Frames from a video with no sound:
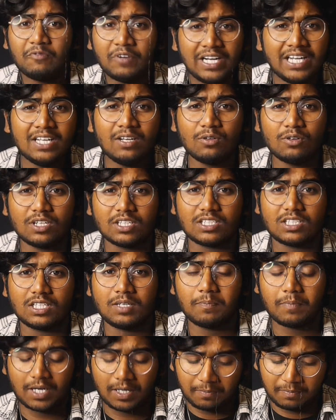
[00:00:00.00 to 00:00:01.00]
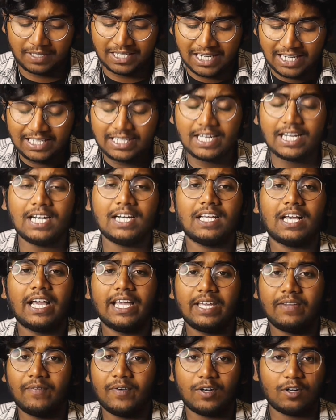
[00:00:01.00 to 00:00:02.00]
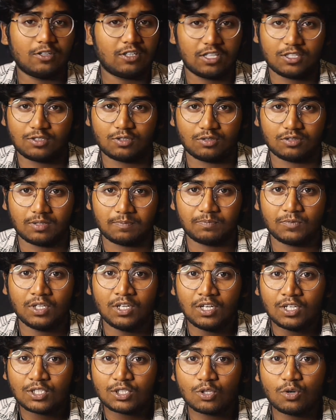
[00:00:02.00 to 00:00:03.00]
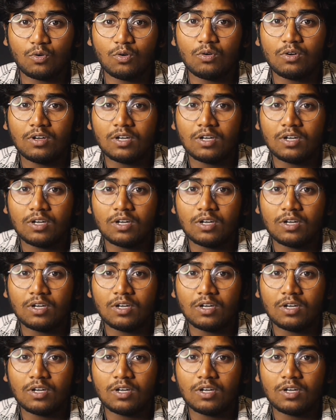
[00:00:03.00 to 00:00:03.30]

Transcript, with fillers: వీటి గురించి మనం డీటెయిల్డ్గా ఈ వీడియోలో తెలుసుకుందాం సో